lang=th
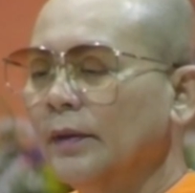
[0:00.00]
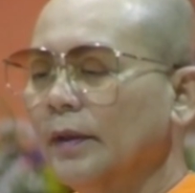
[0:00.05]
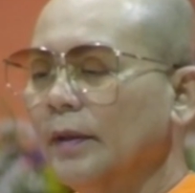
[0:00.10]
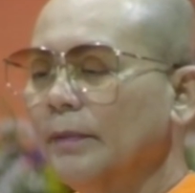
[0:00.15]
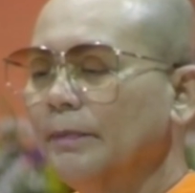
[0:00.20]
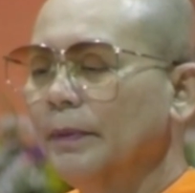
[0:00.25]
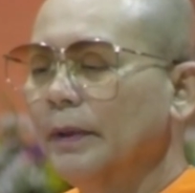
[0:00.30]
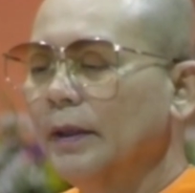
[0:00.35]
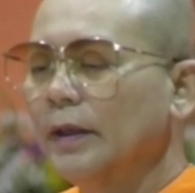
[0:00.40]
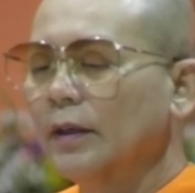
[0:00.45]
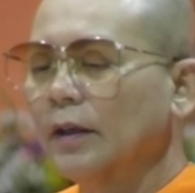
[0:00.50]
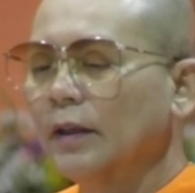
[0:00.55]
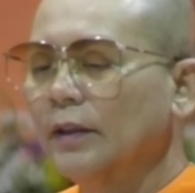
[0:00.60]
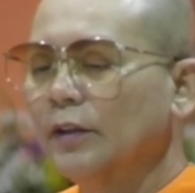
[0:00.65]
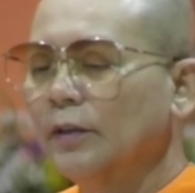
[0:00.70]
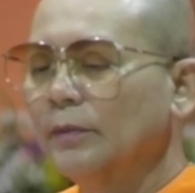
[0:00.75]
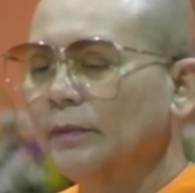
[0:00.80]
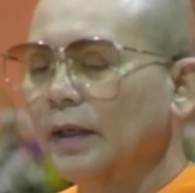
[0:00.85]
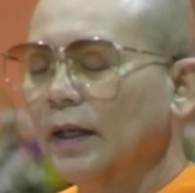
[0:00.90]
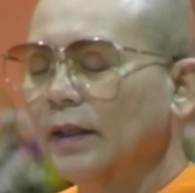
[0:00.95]
สิบปีก่อน
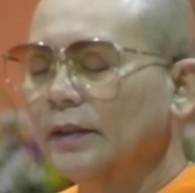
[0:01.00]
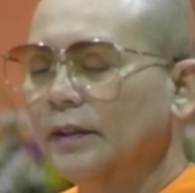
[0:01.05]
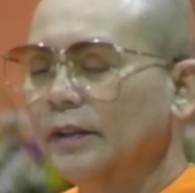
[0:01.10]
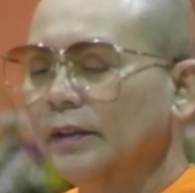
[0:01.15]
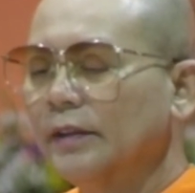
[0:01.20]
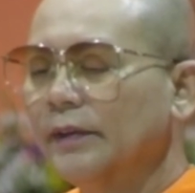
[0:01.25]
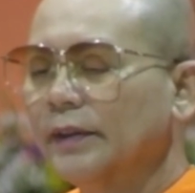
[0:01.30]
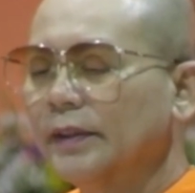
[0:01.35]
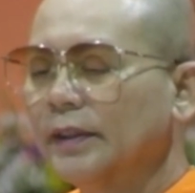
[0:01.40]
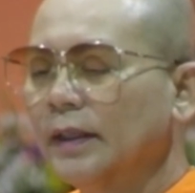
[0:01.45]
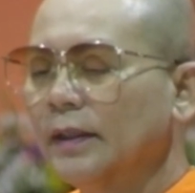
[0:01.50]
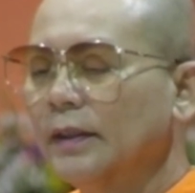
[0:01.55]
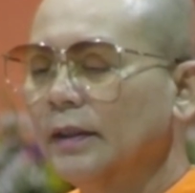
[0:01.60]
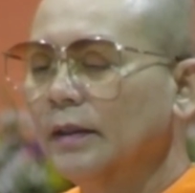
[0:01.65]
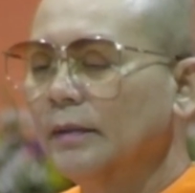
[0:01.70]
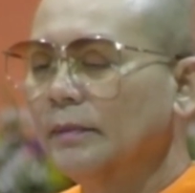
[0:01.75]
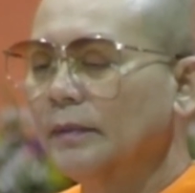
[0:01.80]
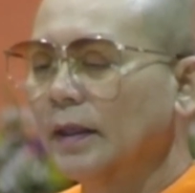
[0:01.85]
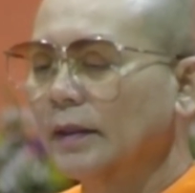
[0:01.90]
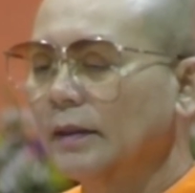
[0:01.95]
ยมตาเสียชีวิตท่าน
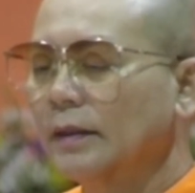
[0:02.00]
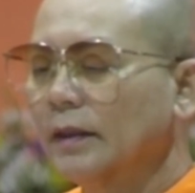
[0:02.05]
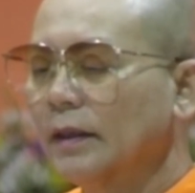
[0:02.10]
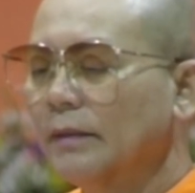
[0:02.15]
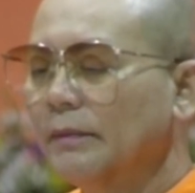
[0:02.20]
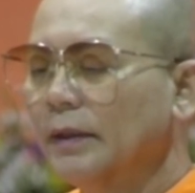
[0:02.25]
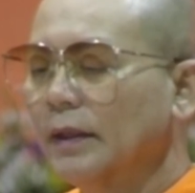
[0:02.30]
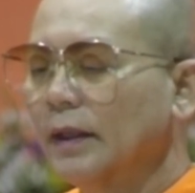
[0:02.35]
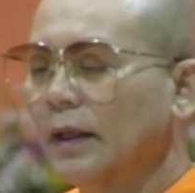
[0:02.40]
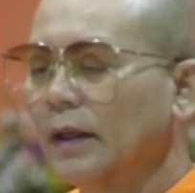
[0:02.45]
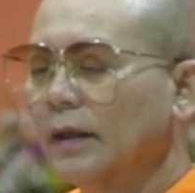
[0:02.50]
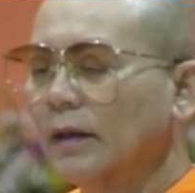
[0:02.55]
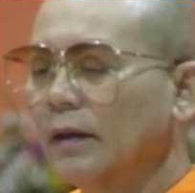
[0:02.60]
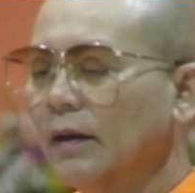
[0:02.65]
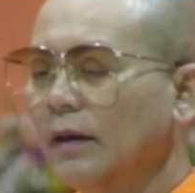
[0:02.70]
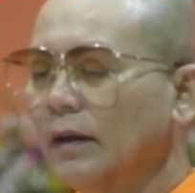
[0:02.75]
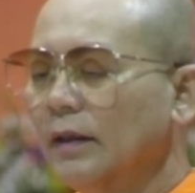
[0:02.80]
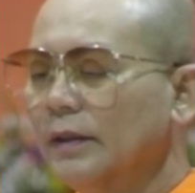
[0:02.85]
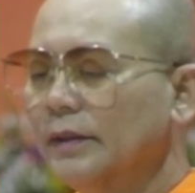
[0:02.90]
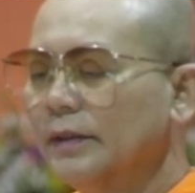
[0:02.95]
ดื่มหนักถึงขั้นเป็นแอลก
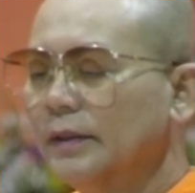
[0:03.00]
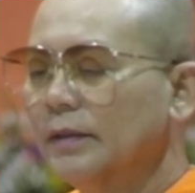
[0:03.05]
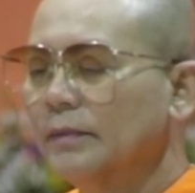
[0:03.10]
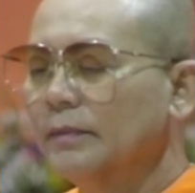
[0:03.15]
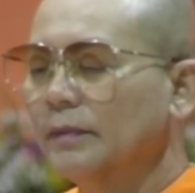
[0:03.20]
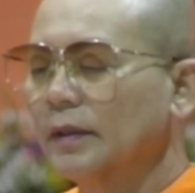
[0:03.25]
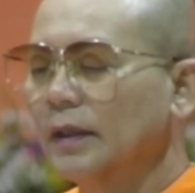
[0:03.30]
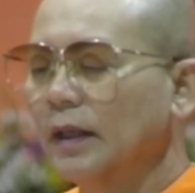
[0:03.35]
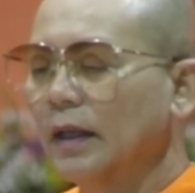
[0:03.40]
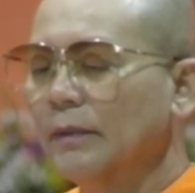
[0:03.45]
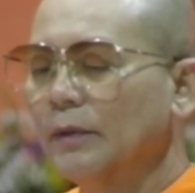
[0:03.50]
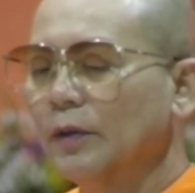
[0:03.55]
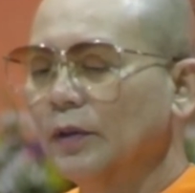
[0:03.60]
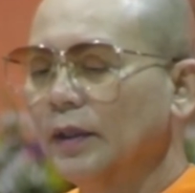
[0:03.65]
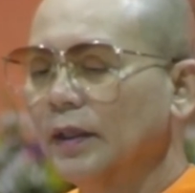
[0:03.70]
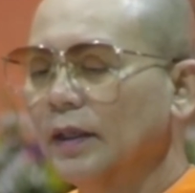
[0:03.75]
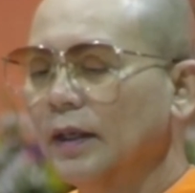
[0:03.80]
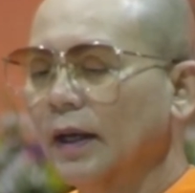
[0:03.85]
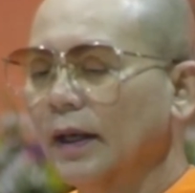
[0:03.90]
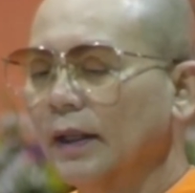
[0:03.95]
อฮอลิซึมกลายเป็นค
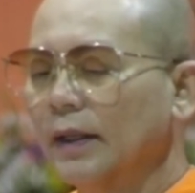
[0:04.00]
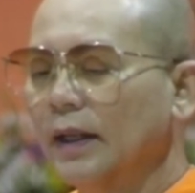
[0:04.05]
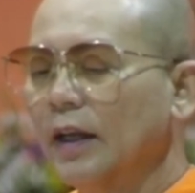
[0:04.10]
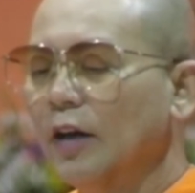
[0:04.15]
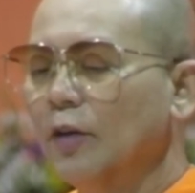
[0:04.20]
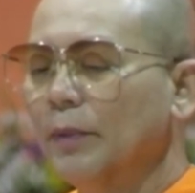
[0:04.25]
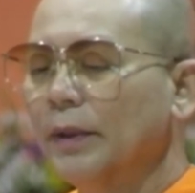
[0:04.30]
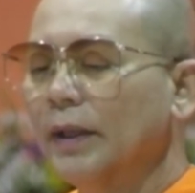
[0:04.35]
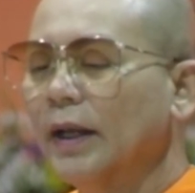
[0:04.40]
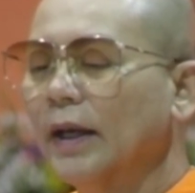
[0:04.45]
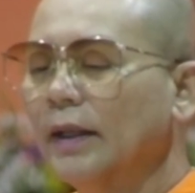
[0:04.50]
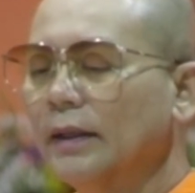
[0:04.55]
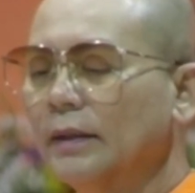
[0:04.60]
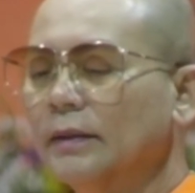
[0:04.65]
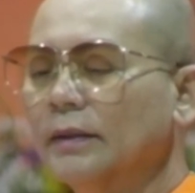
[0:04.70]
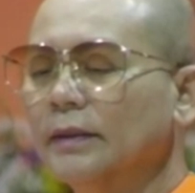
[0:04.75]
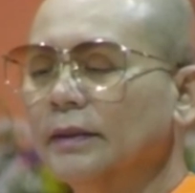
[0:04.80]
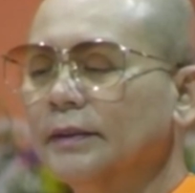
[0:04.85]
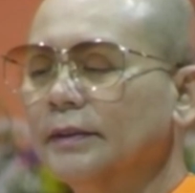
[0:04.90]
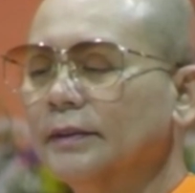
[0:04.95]
นที่ขาดเหล้าไม่ได้
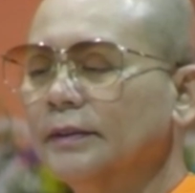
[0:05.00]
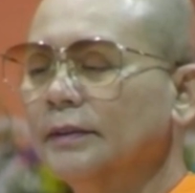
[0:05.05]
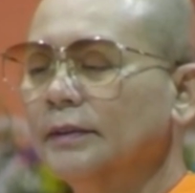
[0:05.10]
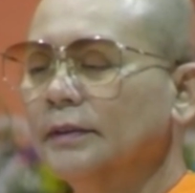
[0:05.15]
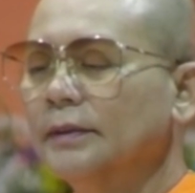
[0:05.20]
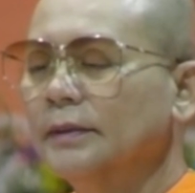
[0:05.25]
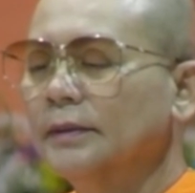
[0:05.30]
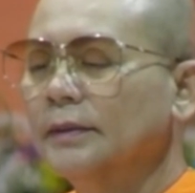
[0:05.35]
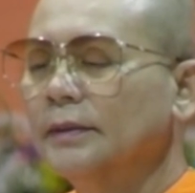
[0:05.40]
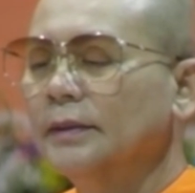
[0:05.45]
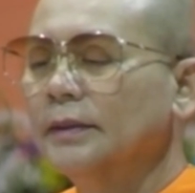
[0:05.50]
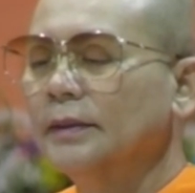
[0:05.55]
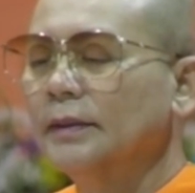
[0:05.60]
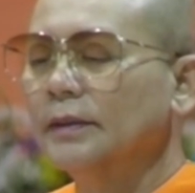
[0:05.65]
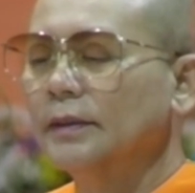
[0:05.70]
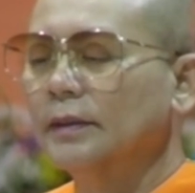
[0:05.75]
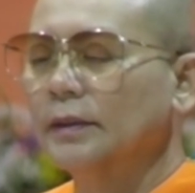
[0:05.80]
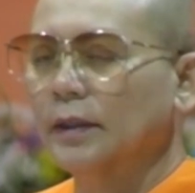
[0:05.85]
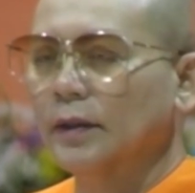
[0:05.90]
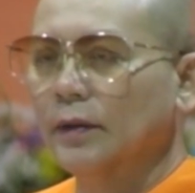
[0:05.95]
เลย
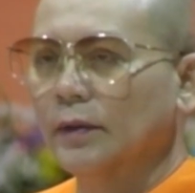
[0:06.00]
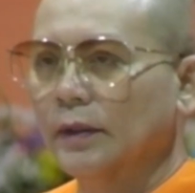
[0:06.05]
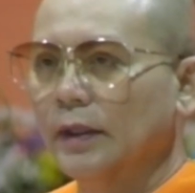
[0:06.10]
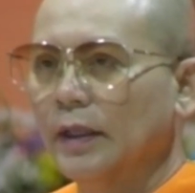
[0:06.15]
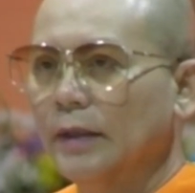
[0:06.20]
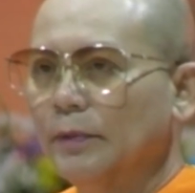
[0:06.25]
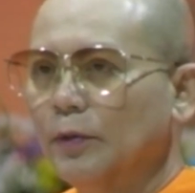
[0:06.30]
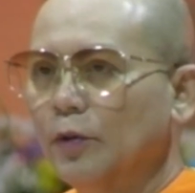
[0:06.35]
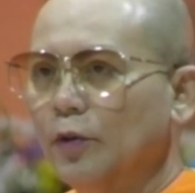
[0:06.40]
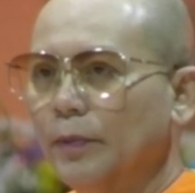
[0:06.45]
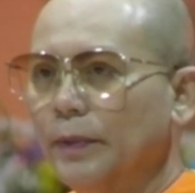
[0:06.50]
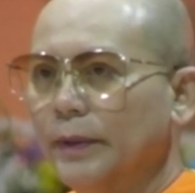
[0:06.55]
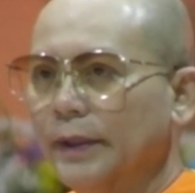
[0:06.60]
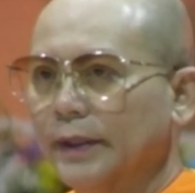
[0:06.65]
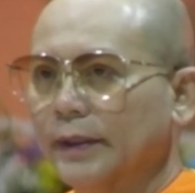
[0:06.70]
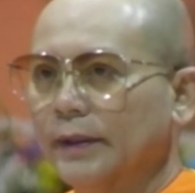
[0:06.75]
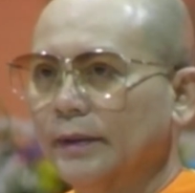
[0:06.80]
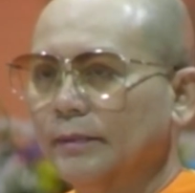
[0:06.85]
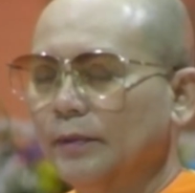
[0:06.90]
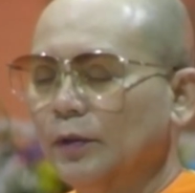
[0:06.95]
ตรงนี้ผู้ผ
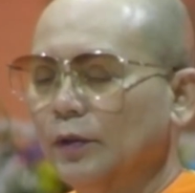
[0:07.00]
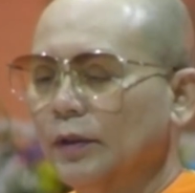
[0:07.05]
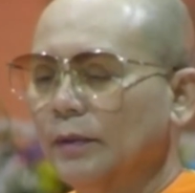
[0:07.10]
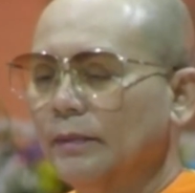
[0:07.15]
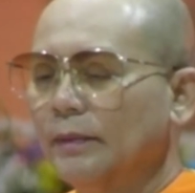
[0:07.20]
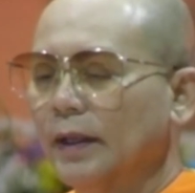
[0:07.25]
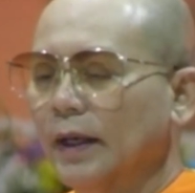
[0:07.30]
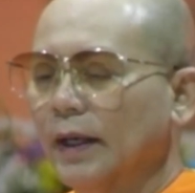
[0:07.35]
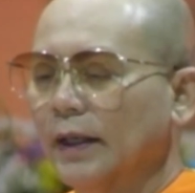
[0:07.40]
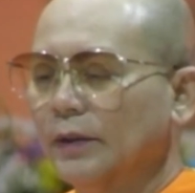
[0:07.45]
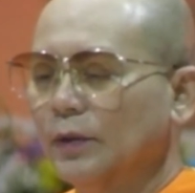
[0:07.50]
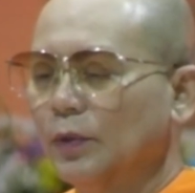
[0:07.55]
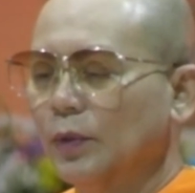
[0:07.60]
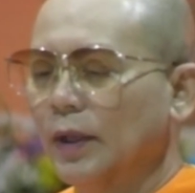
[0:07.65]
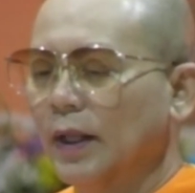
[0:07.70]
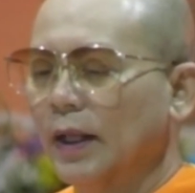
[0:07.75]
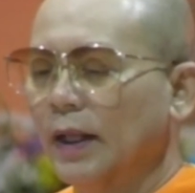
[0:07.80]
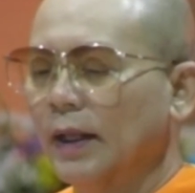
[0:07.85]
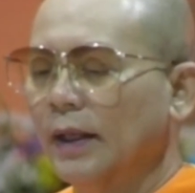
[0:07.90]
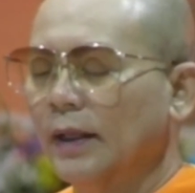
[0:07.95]
ลิตผู้จำหน่ายสุ
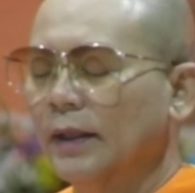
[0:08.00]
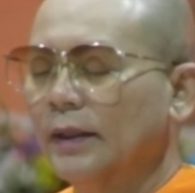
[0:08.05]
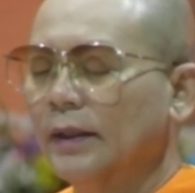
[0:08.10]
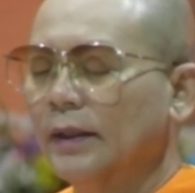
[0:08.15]
รา